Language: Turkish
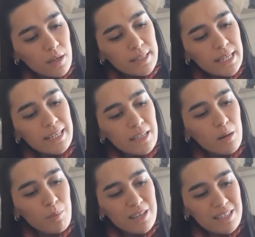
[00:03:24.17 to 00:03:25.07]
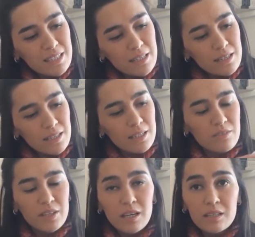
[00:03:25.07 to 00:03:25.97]
Ne kadar bastırırsanız
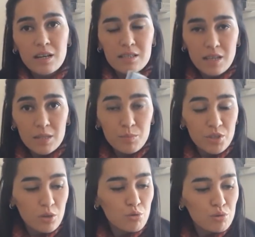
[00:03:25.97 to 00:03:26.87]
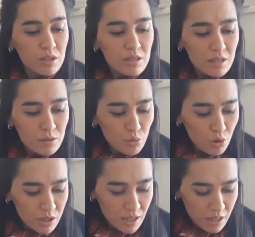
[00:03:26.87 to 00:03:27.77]
ve ne kadar sert bir şey kullanırsanız
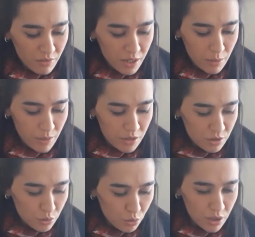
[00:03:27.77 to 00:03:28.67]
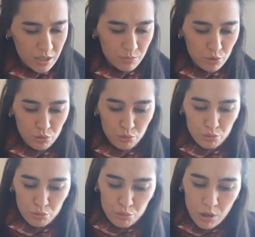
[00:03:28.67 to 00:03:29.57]
o kadar hava kabarcığını yok etmiş
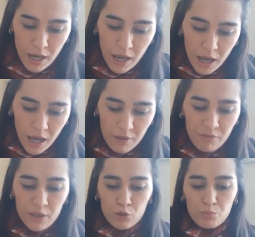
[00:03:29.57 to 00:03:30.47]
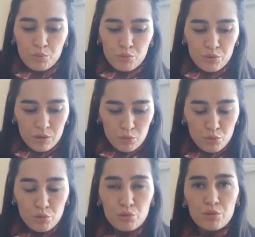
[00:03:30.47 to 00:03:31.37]
oluyorsunuz. E, ve bu
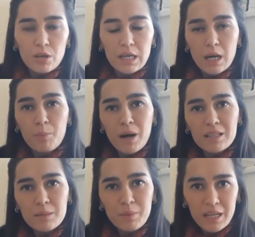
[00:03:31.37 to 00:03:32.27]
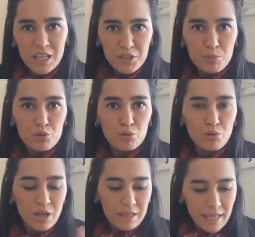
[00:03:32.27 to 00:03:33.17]
ürün e, kapakla birleşmiş
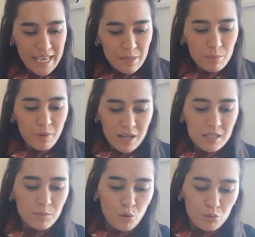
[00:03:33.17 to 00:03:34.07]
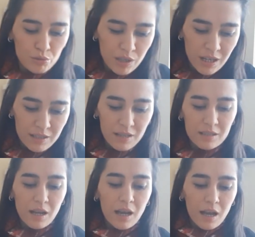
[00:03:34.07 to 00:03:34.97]
oluyor. Yani ek bir malzeme olduğu ne kadar
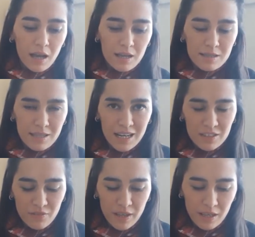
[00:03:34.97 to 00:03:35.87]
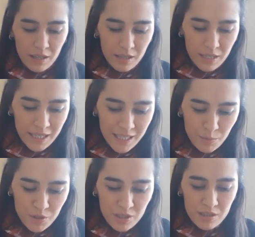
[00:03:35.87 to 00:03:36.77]
e, sert ve e, iyi
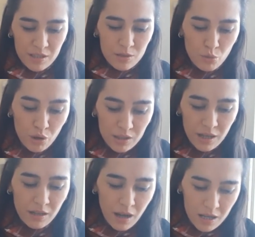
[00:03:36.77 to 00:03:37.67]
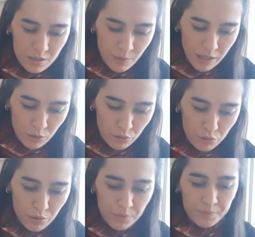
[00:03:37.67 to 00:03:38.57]
yapıştırırsanız o kadar az belli
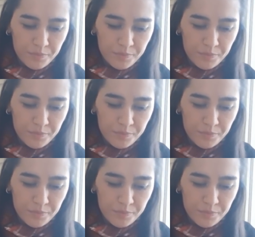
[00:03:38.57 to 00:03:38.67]
oluyor.